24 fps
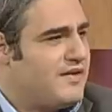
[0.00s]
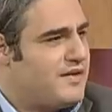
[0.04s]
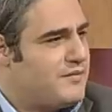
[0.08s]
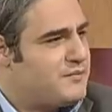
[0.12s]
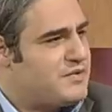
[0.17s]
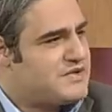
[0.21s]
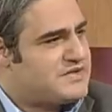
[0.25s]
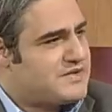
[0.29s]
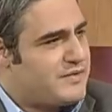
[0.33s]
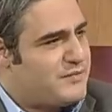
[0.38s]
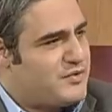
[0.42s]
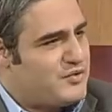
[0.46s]

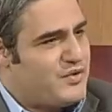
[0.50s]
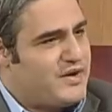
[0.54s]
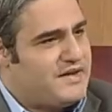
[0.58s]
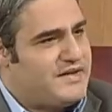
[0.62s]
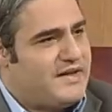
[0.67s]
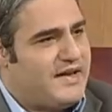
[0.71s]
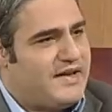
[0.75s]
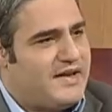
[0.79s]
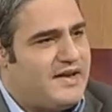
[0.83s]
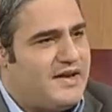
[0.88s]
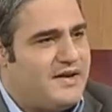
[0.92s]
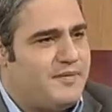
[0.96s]
بشرب شويه
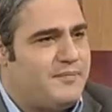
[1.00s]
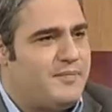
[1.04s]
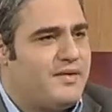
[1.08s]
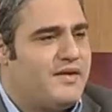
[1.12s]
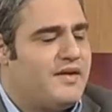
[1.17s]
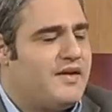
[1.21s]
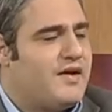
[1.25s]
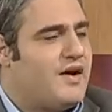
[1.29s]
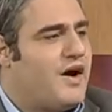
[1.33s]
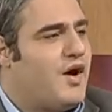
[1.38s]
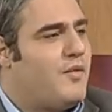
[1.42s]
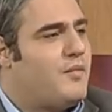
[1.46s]
حليب
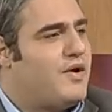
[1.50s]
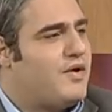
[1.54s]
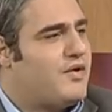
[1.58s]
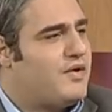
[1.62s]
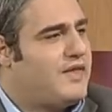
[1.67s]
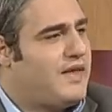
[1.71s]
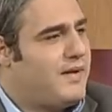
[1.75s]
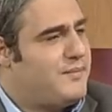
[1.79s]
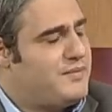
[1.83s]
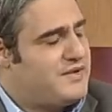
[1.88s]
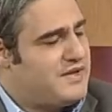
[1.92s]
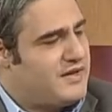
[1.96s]
او باخذ
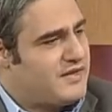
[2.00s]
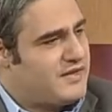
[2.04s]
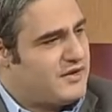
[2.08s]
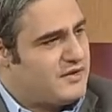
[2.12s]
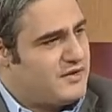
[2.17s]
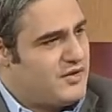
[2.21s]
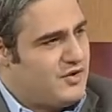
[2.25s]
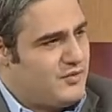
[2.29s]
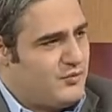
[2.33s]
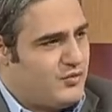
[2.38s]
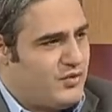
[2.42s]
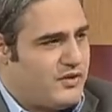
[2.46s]
حبتين ضد
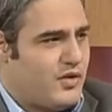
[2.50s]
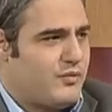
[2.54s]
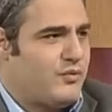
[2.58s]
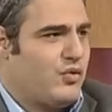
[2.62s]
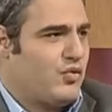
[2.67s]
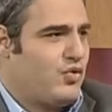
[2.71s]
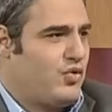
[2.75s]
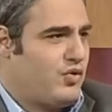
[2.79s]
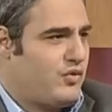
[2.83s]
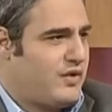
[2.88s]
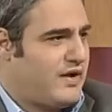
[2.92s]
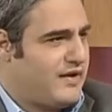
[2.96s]
الحموضه
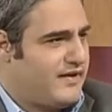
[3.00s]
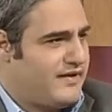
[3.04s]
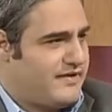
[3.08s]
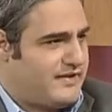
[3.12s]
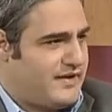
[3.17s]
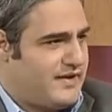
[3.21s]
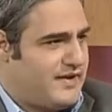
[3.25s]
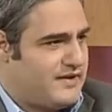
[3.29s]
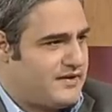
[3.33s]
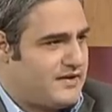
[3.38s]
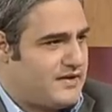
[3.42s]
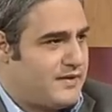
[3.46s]
وبروح خلاص
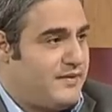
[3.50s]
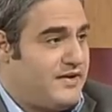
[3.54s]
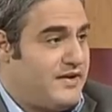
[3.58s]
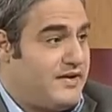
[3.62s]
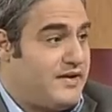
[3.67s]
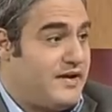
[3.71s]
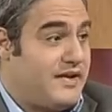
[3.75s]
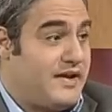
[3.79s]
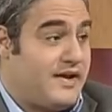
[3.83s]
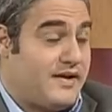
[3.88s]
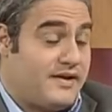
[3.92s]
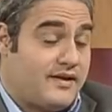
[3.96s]
حياتي
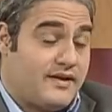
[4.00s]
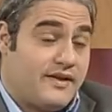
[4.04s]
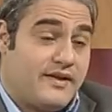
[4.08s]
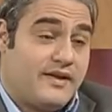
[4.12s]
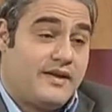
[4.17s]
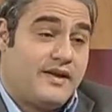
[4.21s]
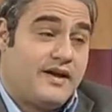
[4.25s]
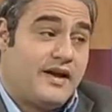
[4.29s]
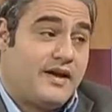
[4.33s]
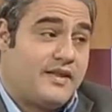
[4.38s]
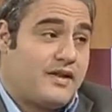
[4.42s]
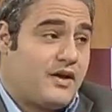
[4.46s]
طبيعيه لا
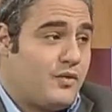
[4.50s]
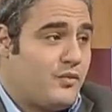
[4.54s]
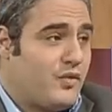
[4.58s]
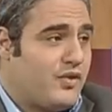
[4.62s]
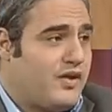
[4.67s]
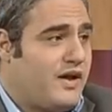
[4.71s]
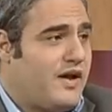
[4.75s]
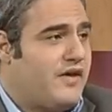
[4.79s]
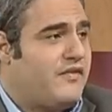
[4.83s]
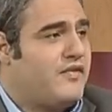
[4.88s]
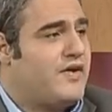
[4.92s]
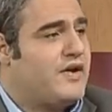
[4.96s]
هذا له
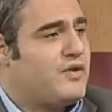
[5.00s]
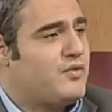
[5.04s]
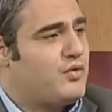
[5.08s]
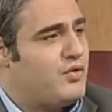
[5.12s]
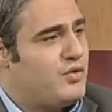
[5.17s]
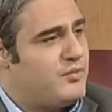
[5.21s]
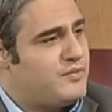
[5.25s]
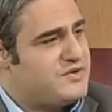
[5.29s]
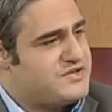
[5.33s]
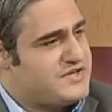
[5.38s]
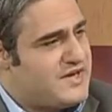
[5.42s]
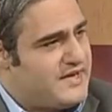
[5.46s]
مضاعفات
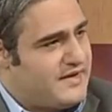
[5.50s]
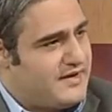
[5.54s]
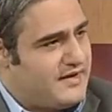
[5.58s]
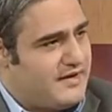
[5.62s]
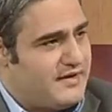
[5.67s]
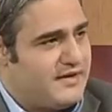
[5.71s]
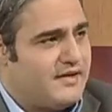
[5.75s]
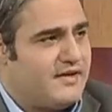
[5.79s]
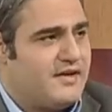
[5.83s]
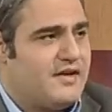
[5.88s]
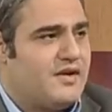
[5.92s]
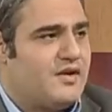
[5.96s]
وله مشاكل
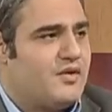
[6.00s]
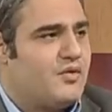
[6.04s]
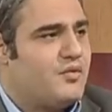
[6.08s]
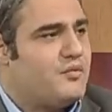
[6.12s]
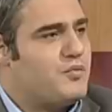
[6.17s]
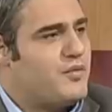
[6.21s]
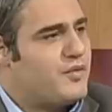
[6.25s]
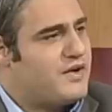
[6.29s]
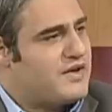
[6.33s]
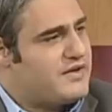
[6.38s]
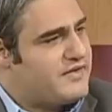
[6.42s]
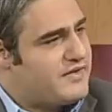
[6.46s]

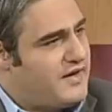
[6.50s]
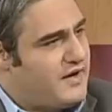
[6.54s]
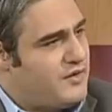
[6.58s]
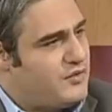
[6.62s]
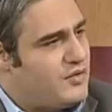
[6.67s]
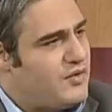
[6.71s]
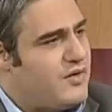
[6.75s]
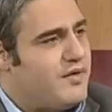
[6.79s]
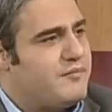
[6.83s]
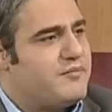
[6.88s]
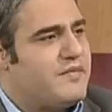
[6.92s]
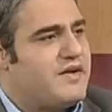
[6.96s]
وممكن يصير
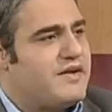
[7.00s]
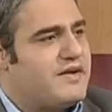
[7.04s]
عنده